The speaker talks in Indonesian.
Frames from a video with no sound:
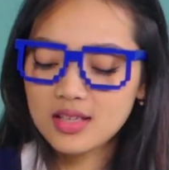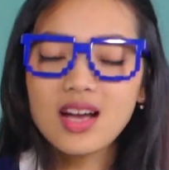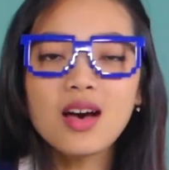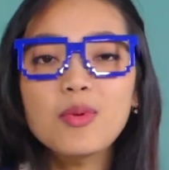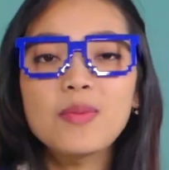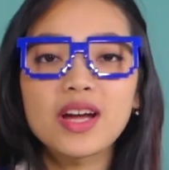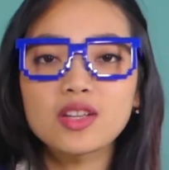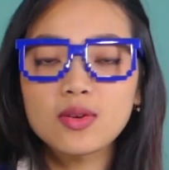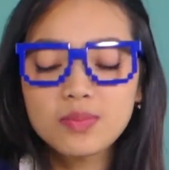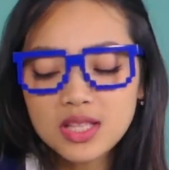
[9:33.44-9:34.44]
Dia nggak mau
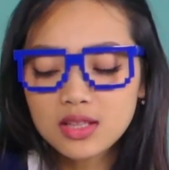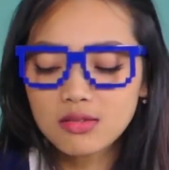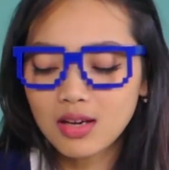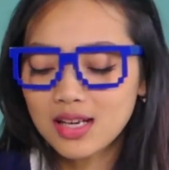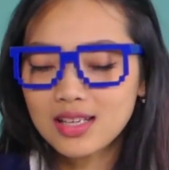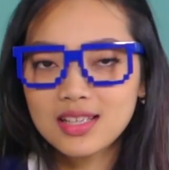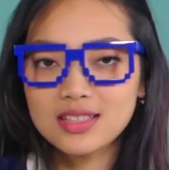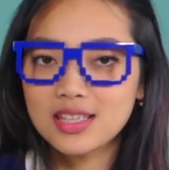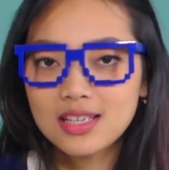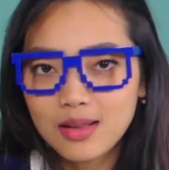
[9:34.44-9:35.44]
pakai topi
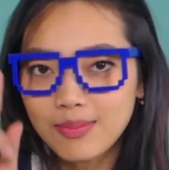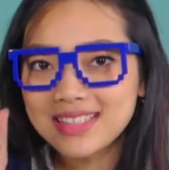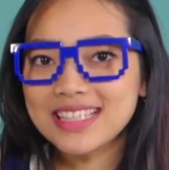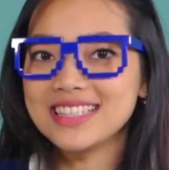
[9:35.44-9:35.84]
tidurannya, jadi dilepas